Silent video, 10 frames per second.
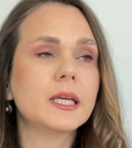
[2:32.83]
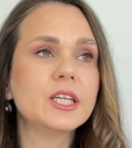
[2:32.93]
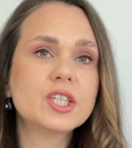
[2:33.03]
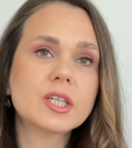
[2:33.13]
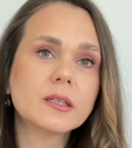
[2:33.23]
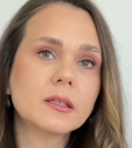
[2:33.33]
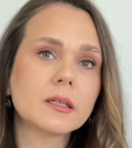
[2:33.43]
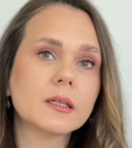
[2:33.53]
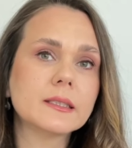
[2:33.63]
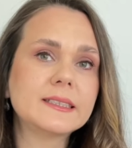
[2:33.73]
işin
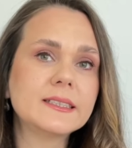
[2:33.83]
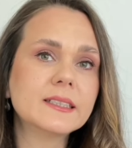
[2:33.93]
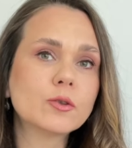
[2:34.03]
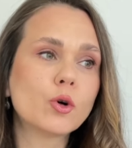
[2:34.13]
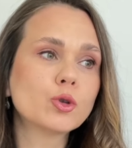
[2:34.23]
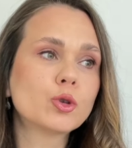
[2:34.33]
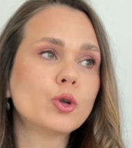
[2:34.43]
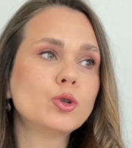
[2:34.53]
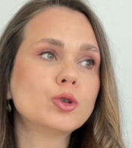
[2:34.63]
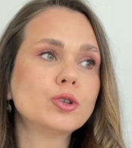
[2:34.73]
sizin
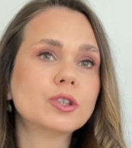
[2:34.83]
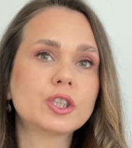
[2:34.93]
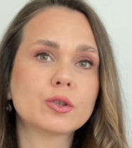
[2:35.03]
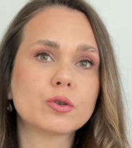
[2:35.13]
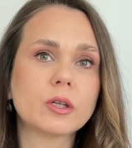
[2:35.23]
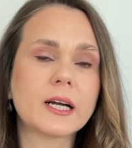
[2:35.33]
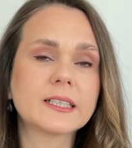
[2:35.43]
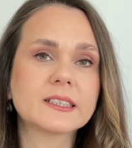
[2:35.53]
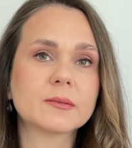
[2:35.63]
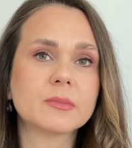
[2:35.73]
kontrolünüzün dışında olan
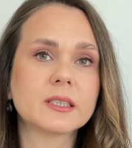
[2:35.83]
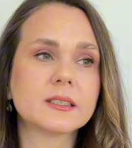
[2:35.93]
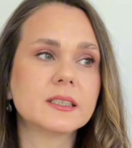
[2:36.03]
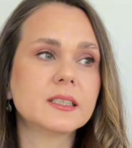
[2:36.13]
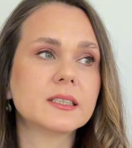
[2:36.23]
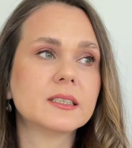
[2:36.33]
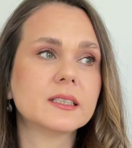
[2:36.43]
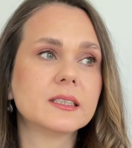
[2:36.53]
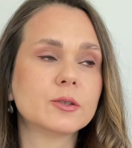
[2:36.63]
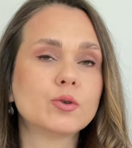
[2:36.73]
kısımlarını
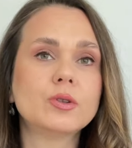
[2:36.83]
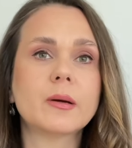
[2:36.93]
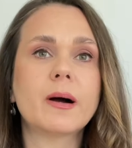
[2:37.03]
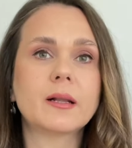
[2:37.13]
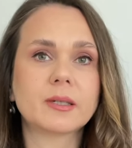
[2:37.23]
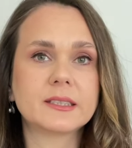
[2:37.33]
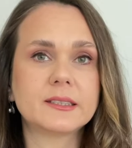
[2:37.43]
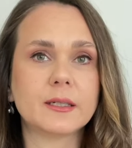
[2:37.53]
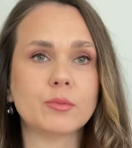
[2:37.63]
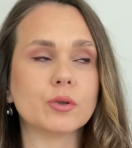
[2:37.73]
e, gündeme almak
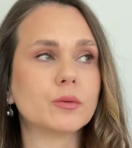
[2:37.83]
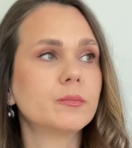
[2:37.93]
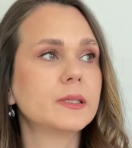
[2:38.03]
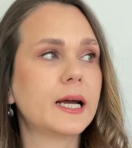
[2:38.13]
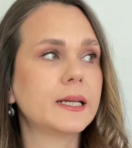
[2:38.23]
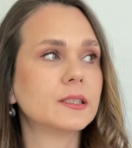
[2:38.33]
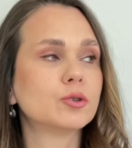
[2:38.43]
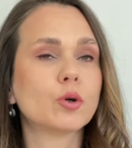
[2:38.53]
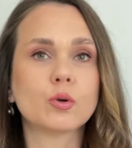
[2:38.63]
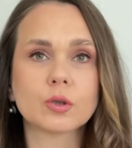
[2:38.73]
istemiyorum. Yani
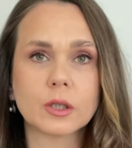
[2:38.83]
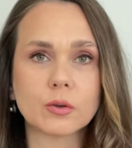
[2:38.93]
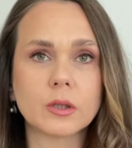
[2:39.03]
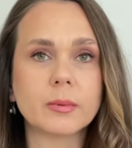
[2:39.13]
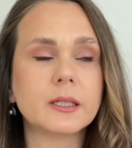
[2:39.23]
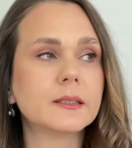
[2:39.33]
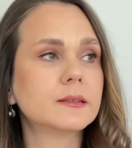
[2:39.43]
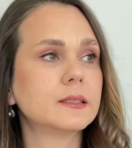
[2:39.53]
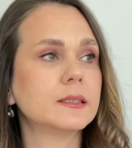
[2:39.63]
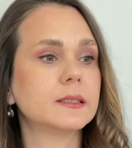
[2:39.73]
zorluklar
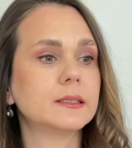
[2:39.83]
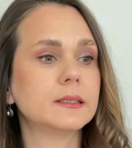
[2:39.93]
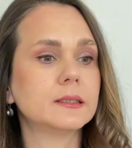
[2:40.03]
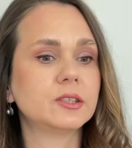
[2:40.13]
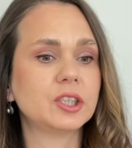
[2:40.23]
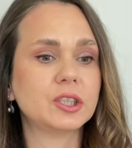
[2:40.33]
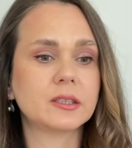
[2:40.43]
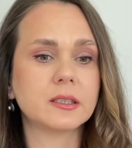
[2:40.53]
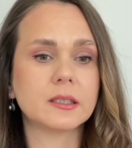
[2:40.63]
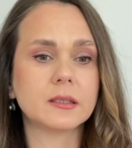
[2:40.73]
olabilir, e,
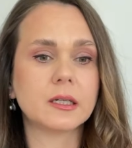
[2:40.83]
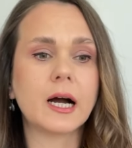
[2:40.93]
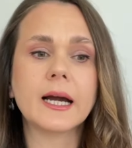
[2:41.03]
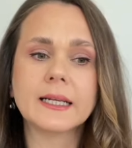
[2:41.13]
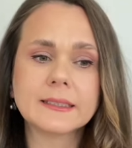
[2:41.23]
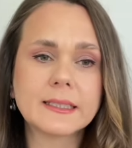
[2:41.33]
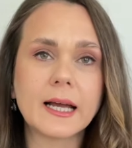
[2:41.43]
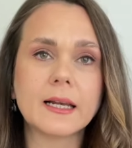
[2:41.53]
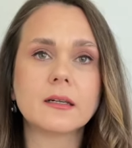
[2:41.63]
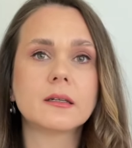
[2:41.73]
çeşitli
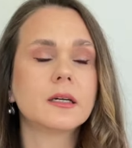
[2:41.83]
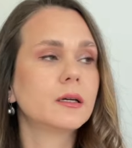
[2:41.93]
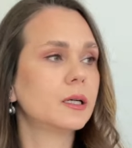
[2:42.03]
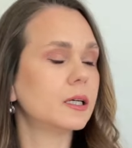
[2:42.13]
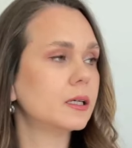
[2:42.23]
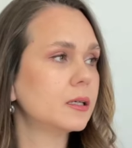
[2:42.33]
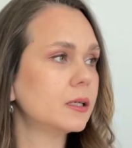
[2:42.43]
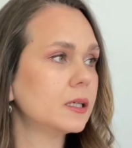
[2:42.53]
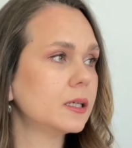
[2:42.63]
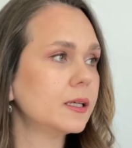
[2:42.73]
ailesel, e,
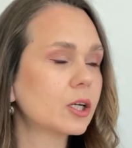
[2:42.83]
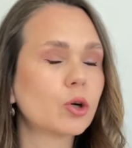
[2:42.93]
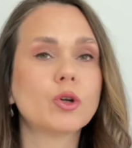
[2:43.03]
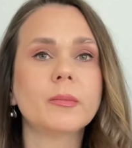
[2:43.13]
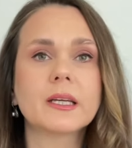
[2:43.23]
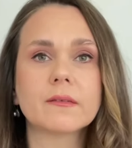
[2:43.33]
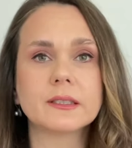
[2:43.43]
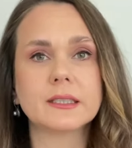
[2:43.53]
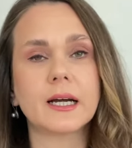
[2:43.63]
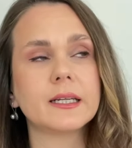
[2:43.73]
ekonomik
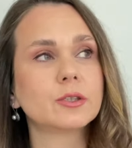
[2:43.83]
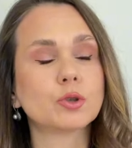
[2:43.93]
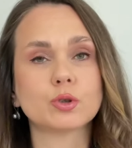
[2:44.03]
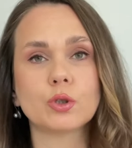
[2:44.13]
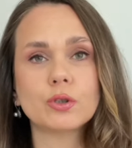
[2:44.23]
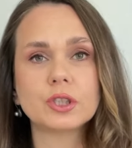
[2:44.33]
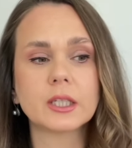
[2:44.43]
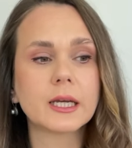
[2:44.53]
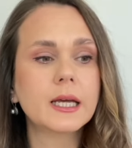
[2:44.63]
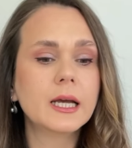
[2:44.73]
vesaire, sosyolojik